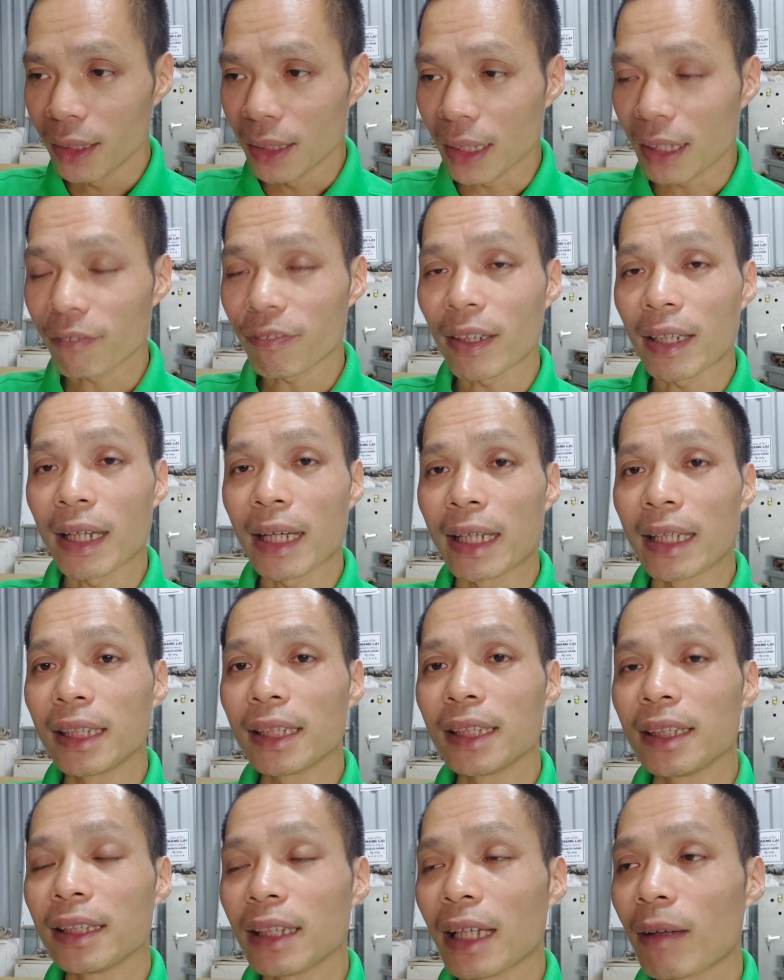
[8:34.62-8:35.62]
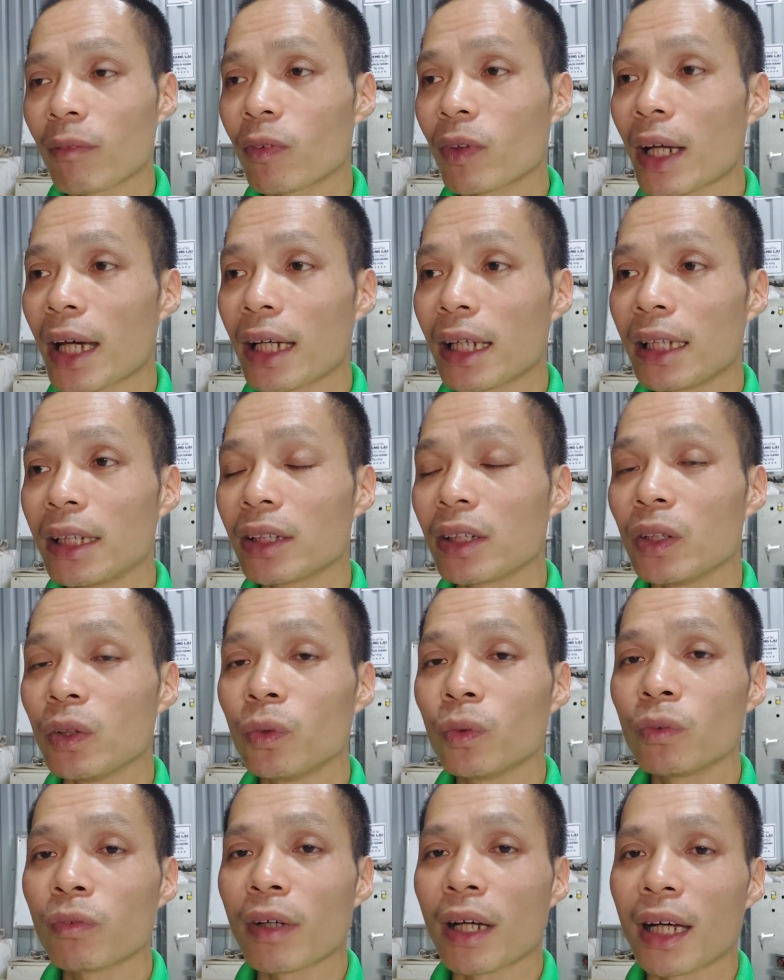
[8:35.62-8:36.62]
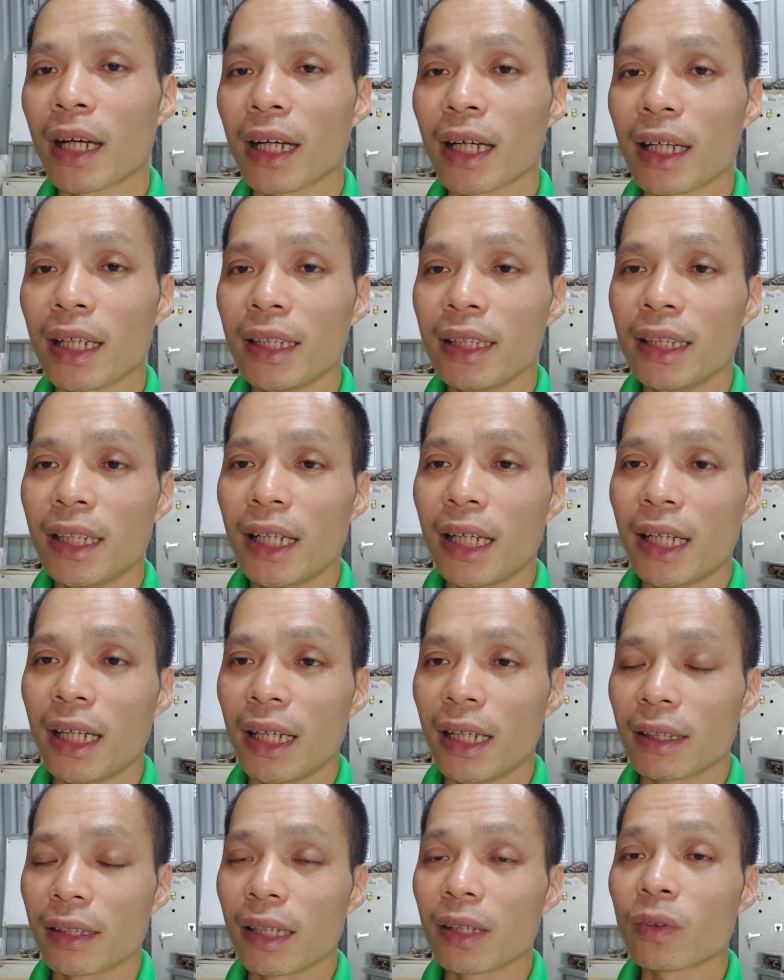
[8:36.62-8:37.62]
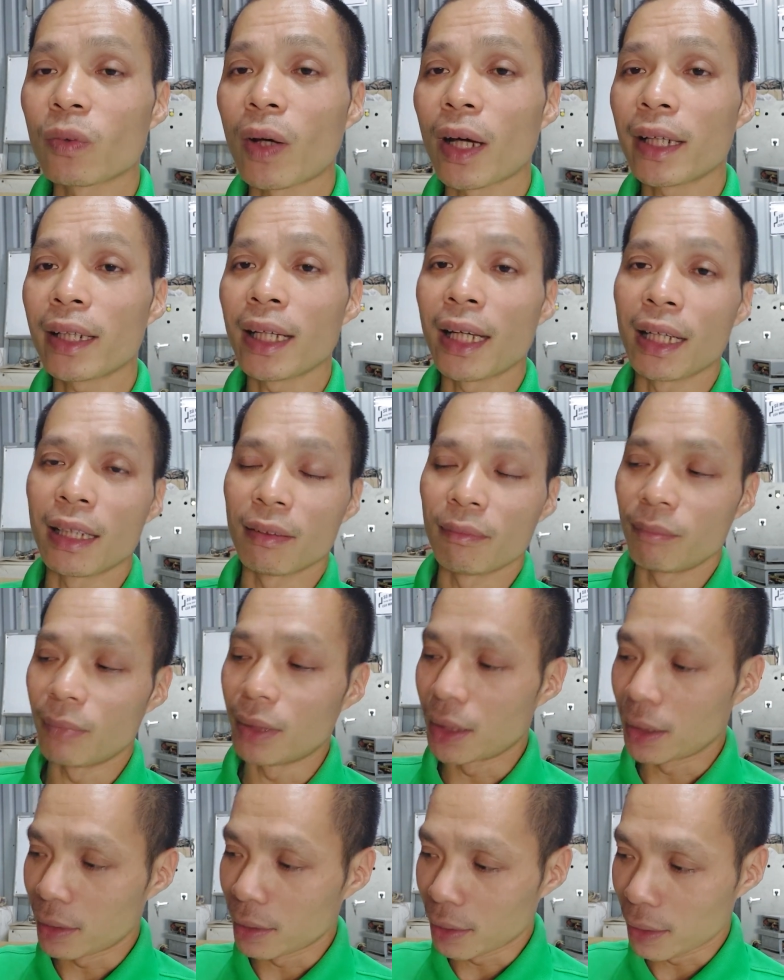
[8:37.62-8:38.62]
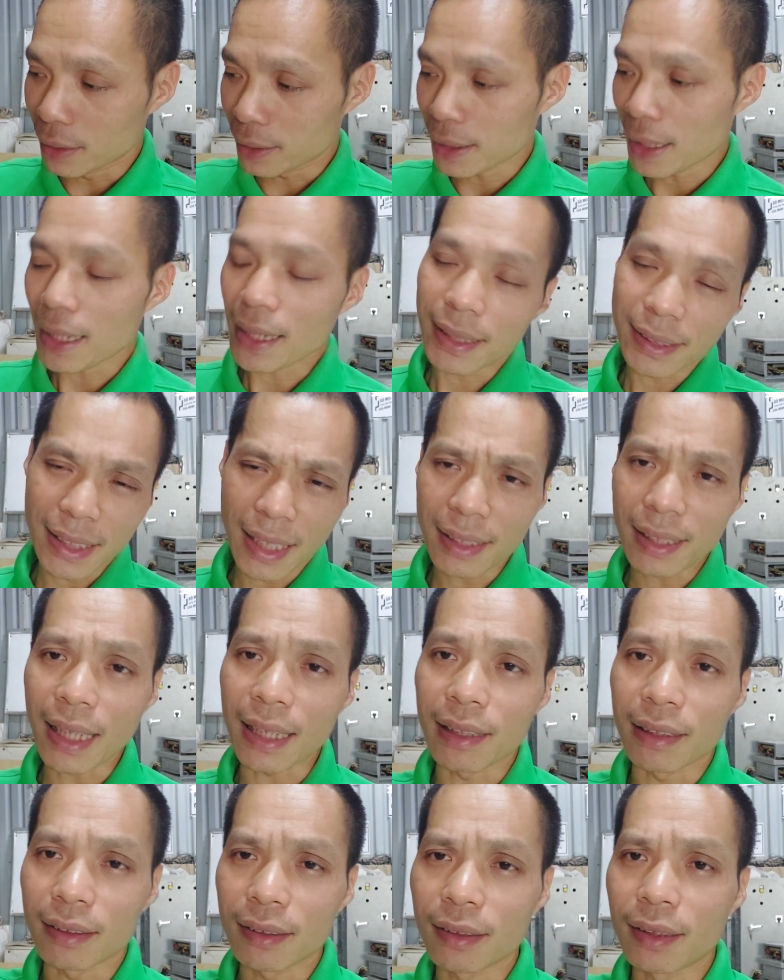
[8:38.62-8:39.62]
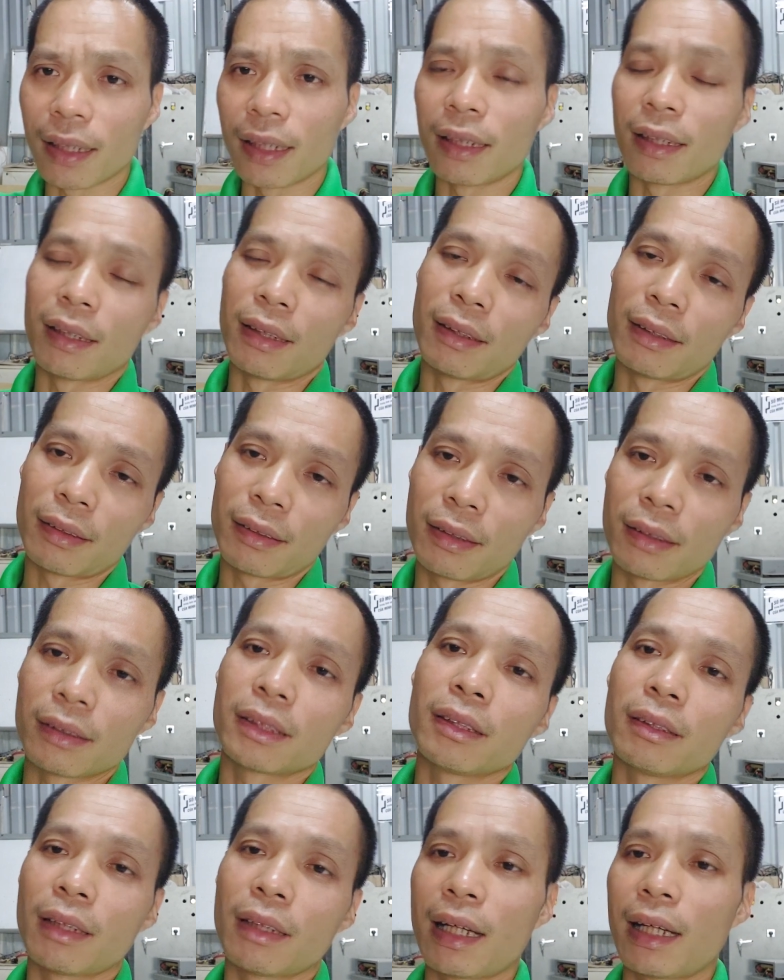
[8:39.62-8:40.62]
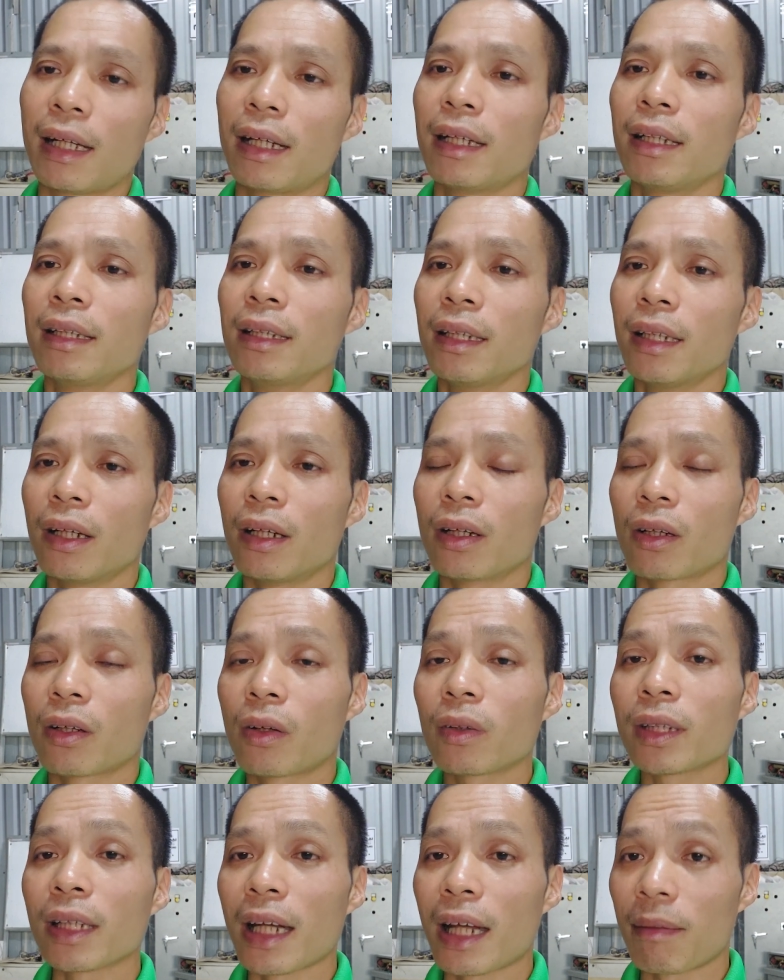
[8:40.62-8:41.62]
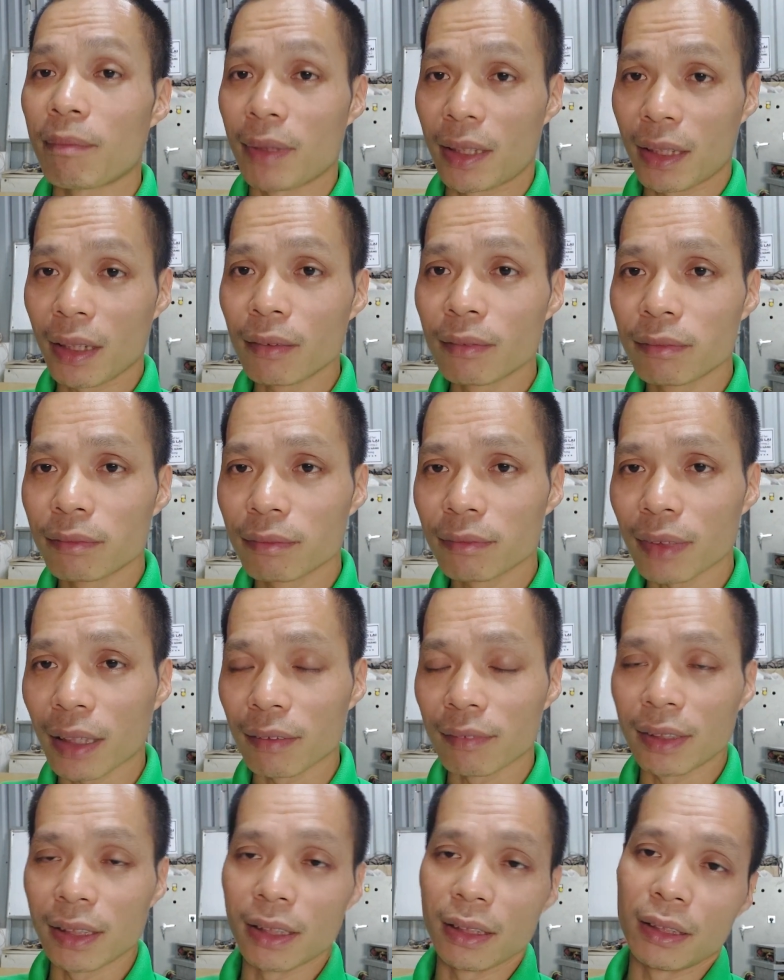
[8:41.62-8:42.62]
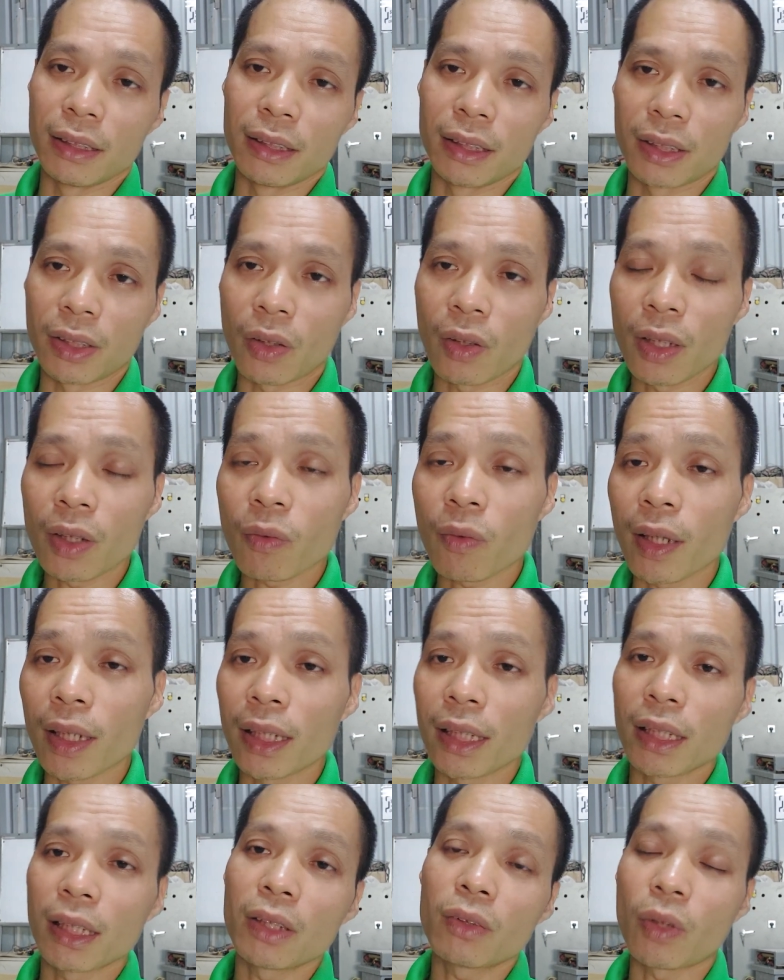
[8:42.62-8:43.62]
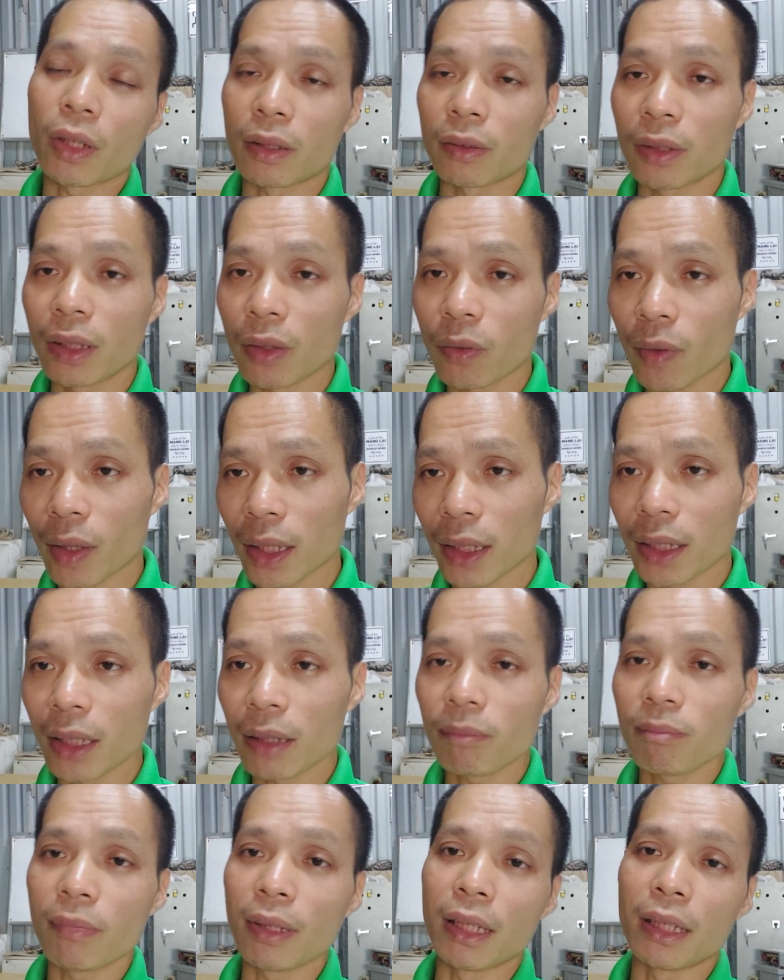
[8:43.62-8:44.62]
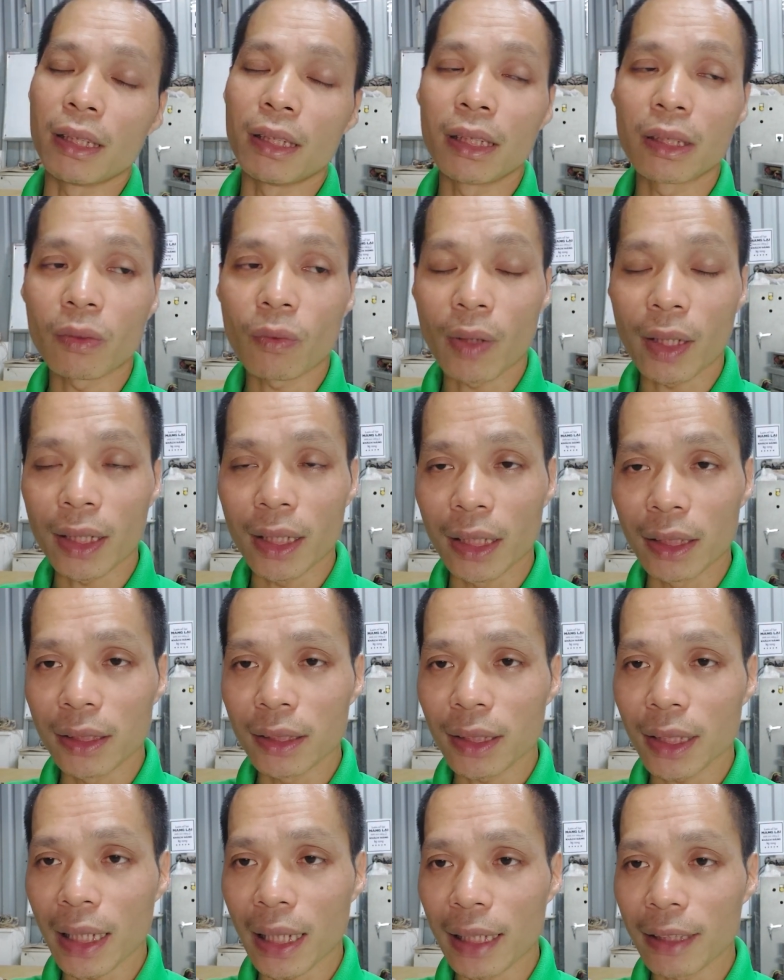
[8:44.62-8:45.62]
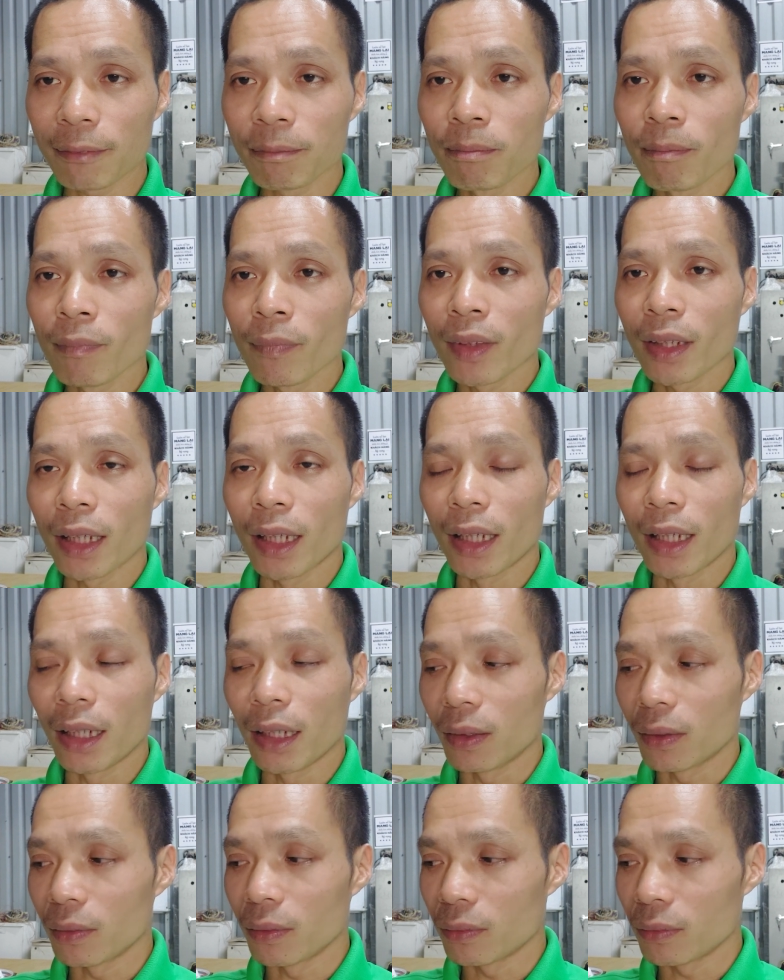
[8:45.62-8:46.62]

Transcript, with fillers: thì cái phần này thì em cũng đang nghiên cứu và à, tính toán để mình ra cái giá thành à, thực sự là à, có thể làm được không tại vì nó liên quan đến kỹ thuật liên quan đến thiết bị liên quan đến những cái à,